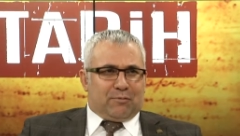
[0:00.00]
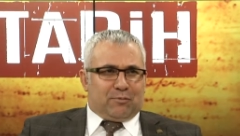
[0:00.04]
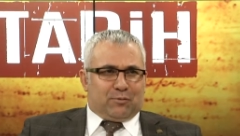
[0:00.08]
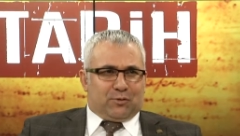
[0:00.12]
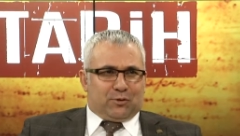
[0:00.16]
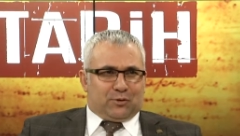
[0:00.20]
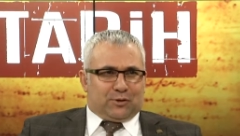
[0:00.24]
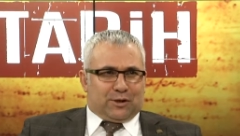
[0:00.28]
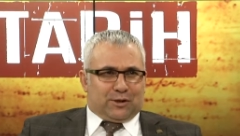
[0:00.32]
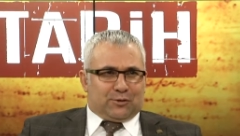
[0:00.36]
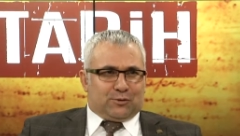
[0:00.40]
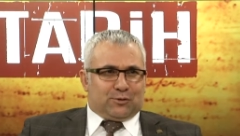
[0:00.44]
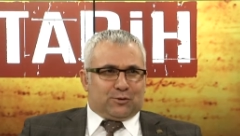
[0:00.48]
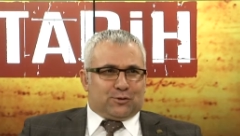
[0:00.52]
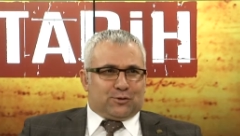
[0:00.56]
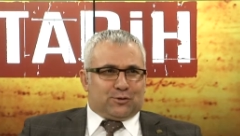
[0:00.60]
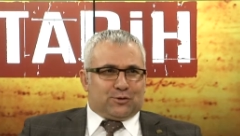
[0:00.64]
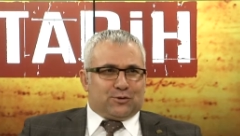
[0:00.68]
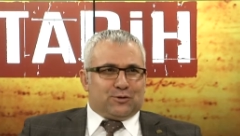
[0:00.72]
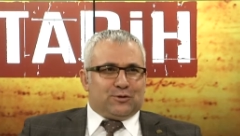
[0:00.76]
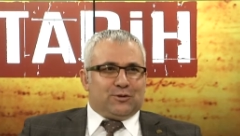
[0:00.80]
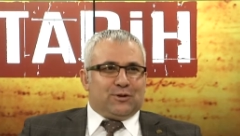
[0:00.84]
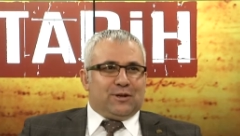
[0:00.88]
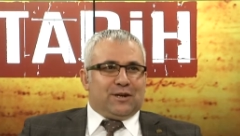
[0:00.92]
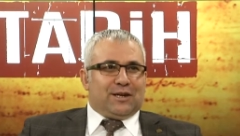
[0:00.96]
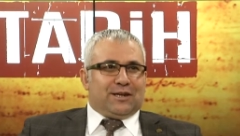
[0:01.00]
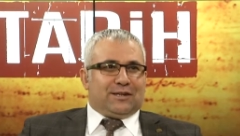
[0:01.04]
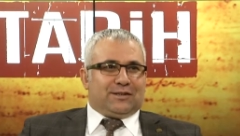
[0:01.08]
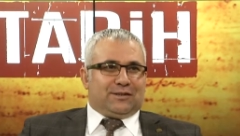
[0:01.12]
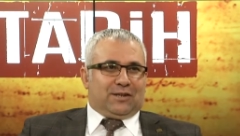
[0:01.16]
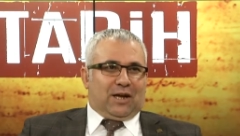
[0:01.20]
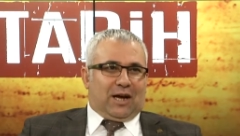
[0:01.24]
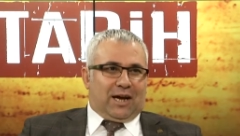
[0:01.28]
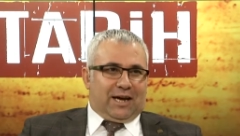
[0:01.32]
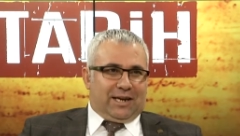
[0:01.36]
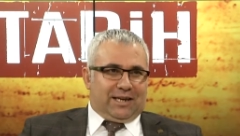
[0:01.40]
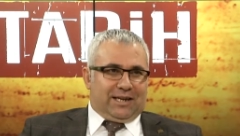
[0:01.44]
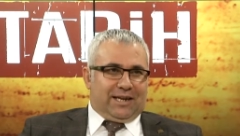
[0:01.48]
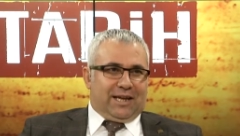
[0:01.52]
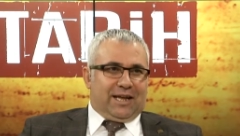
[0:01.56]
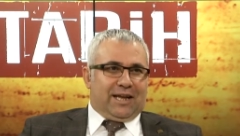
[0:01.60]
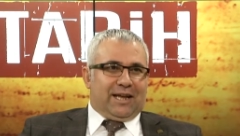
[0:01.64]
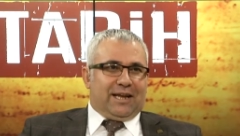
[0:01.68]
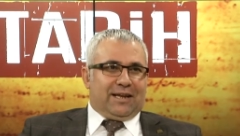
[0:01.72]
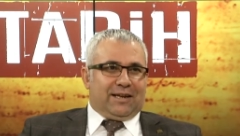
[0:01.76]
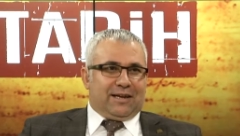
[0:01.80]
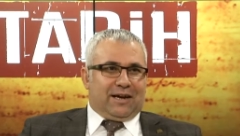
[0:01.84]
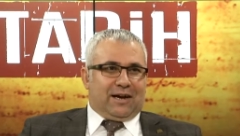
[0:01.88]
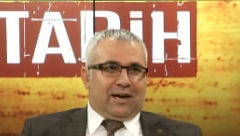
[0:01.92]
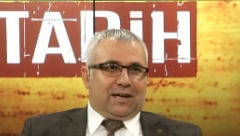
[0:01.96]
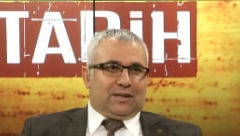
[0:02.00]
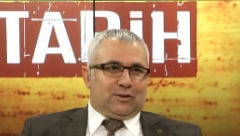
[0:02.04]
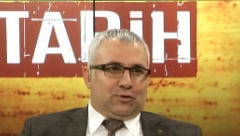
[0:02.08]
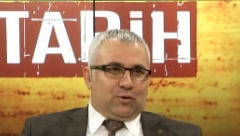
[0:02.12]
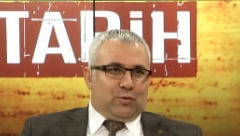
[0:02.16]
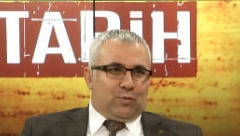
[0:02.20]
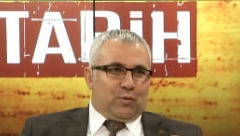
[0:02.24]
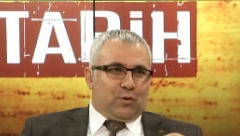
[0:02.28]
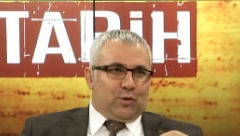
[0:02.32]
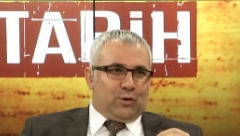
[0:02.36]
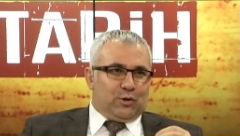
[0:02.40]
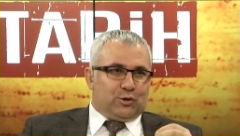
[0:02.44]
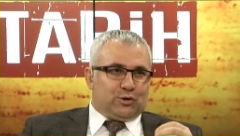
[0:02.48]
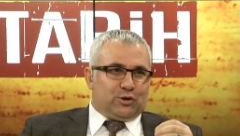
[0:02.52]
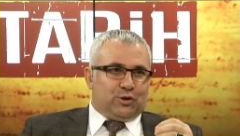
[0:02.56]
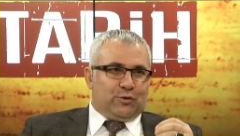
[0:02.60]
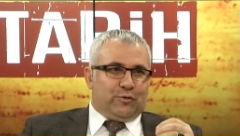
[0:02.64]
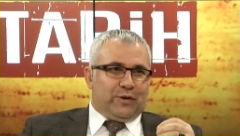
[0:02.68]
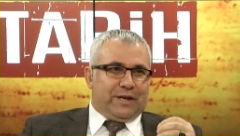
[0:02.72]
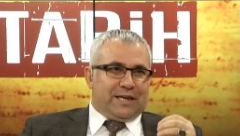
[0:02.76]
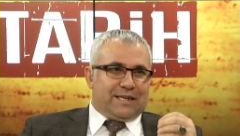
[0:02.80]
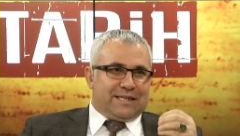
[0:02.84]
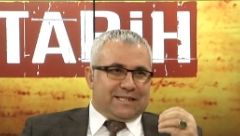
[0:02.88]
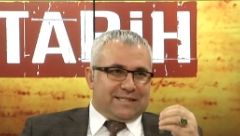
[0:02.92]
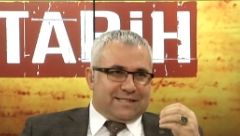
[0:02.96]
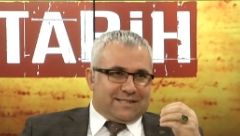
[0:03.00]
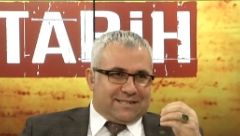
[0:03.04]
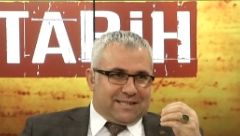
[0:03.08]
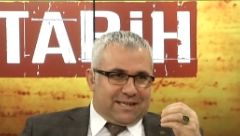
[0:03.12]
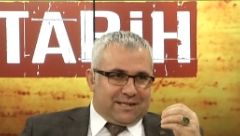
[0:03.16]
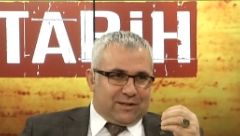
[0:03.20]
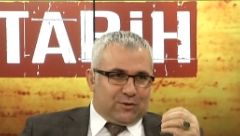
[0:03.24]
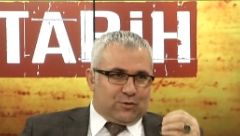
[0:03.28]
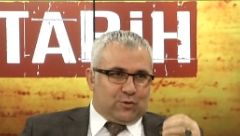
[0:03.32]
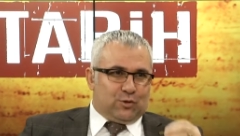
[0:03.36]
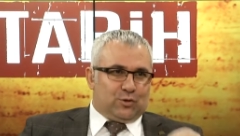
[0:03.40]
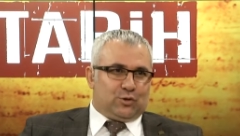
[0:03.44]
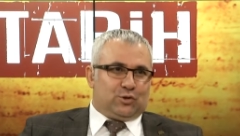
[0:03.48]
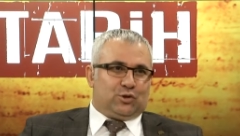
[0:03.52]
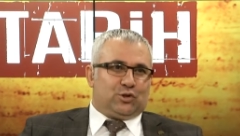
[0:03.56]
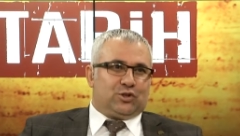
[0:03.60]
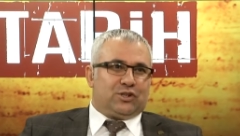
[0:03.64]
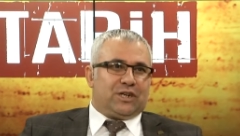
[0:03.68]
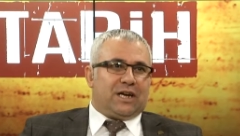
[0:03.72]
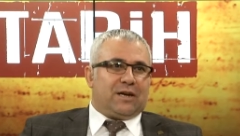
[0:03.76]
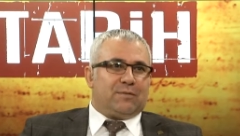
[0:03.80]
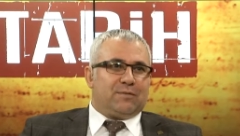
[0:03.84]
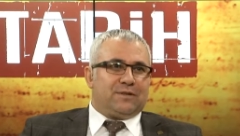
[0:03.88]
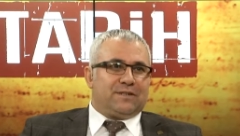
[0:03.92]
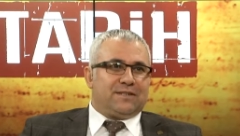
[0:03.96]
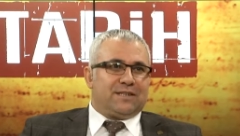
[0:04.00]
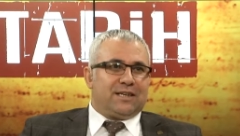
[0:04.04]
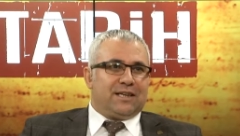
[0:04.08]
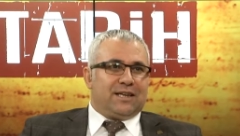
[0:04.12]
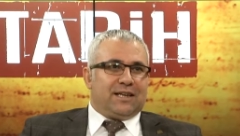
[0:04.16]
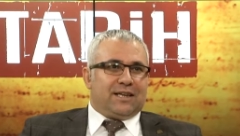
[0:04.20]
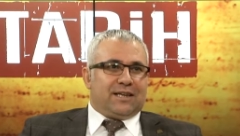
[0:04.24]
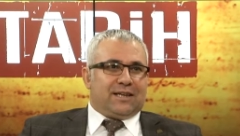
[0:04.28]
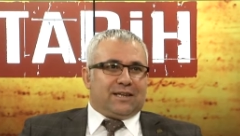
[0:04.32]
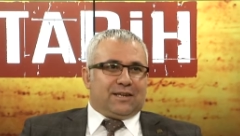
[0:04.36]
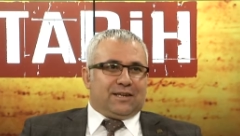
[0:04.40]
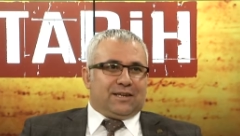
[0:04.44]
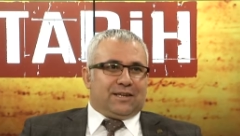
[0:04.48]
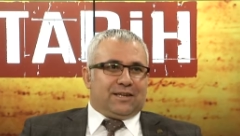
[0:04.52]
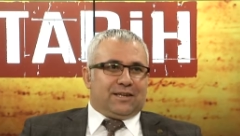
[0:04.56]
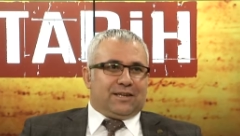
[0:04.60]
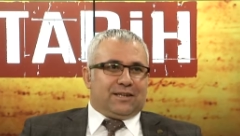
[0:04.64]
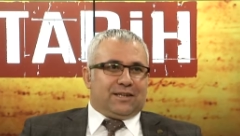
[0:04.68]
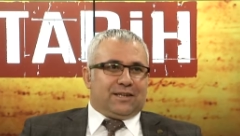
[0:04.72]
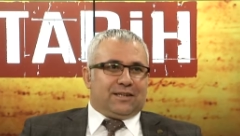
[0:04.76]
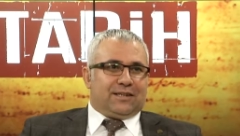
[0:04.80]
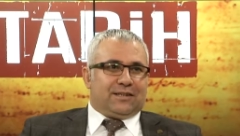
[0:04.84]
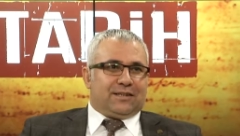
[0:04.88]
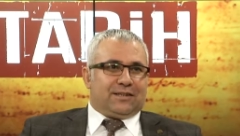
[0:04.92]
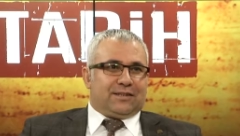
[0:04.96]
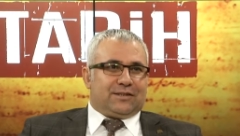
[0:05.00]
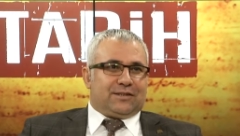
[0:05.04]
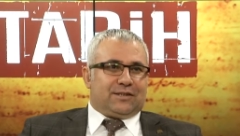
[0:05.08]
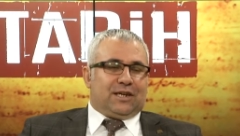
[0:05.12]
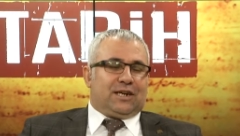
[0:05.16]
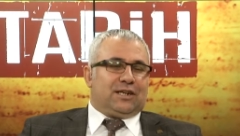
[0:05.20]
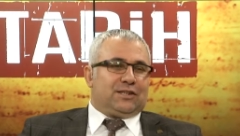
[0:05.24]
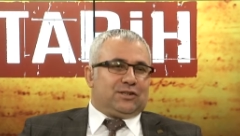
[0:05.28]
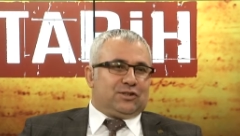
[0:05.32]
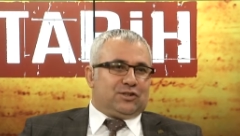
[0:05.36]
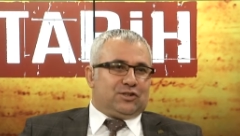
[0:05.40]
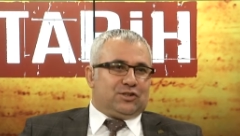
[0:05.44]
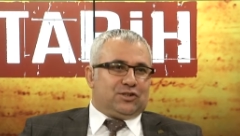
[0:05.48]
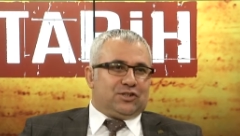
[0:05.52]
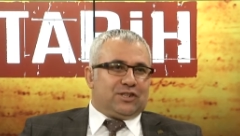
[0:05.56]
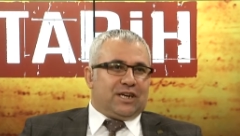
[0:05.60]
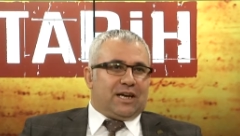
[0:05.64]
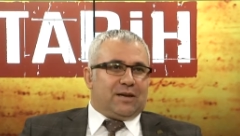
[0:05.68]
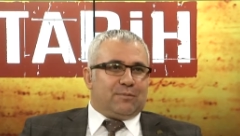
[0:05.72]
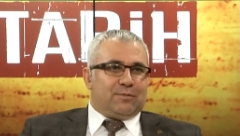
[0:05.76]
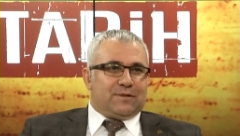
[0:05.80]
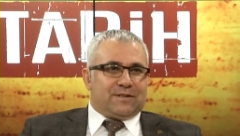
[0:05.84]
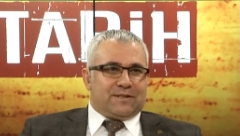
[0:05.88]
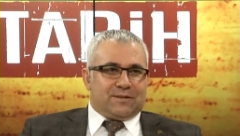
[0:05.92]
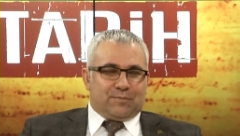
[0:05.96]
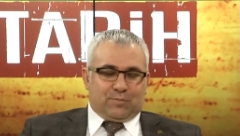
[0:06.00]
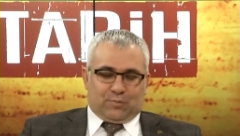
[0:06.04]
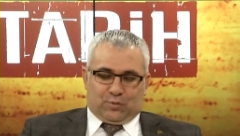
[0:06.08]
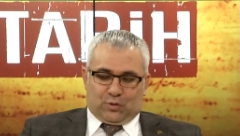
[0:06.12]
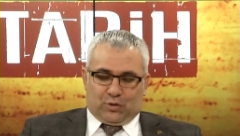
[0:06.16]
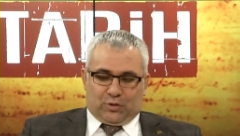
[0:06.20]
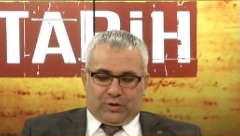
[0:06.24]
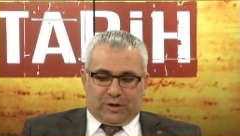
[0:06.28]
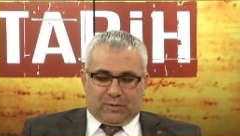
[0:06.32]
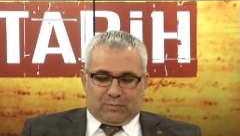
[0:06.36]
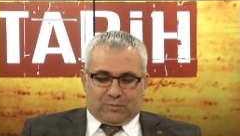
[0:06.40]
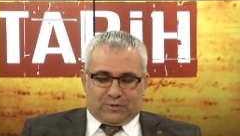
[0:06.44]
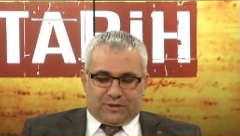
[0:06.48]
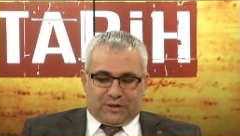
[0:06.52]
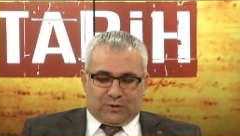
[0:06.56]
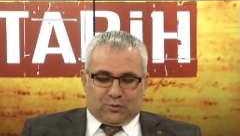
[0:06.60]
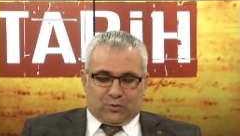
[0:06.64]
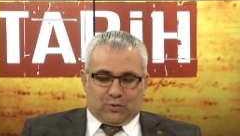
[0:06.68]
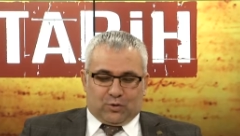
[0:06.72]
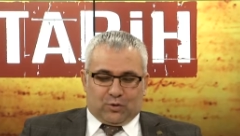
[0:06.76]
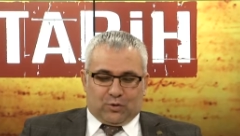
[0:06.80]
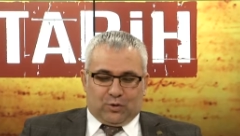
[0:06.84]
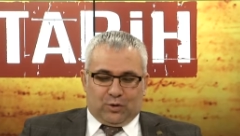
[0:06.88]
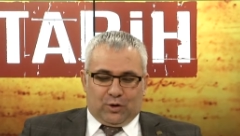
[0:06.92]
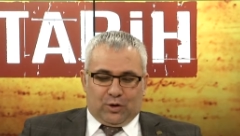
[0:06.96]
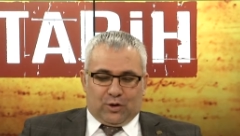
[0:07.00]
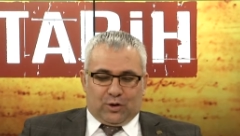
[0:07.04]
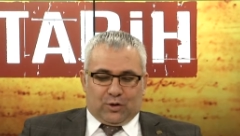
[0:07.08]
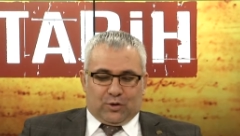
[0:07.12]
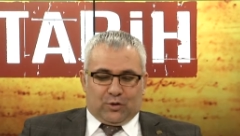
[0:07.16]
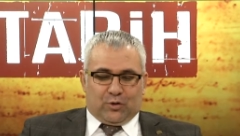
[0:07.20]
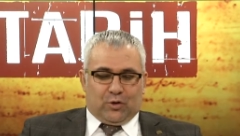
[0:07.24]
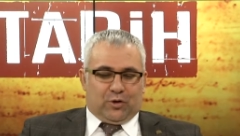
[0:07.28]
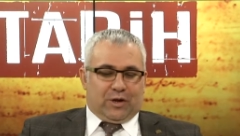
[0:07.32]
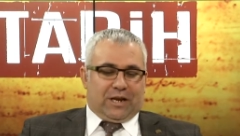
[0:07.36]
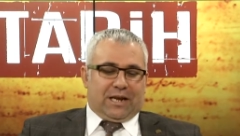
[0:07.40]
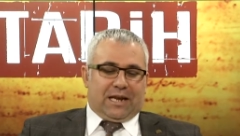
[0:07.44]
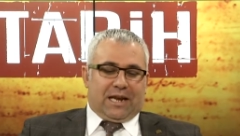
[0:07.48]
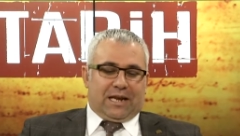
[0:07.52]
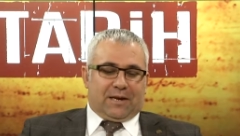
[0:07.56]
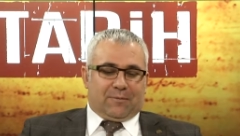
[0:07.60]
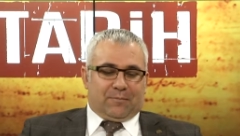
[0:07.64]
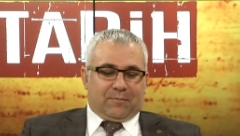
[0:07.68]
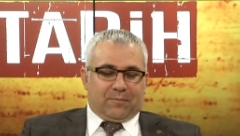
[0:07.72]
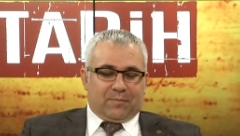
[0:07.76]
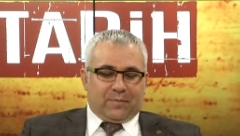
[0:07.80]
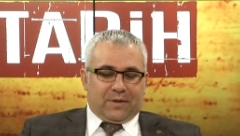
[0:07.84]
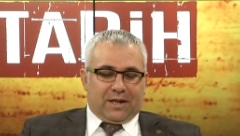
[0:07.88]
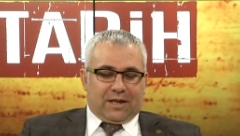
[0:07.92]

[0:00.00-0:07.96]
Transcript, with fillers: burada dursun tarihe, antropoloji ve insanı konuşacağımız, e, tartışacağımız programımıza doğru yönelelim.